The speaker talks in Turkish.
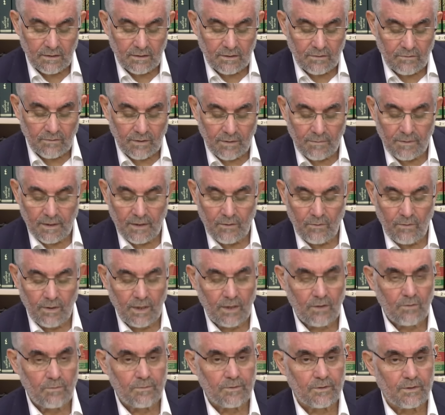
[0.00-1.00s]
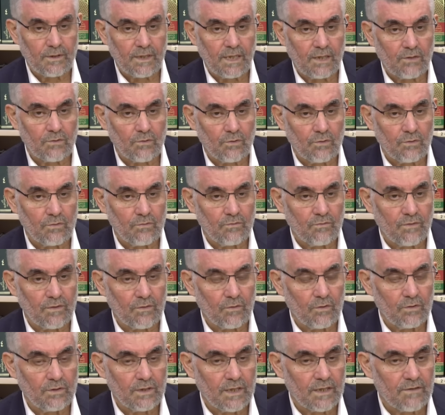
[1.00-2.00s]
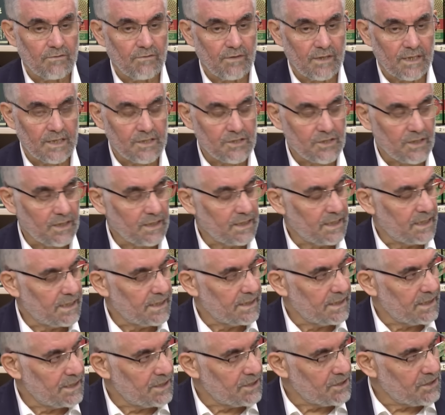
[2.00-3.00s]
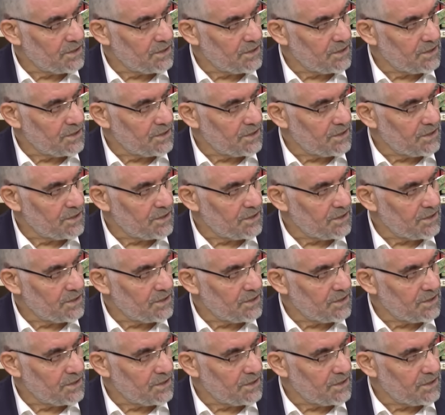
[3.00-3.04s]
Ve mevahumun nar onun onların varacakları yer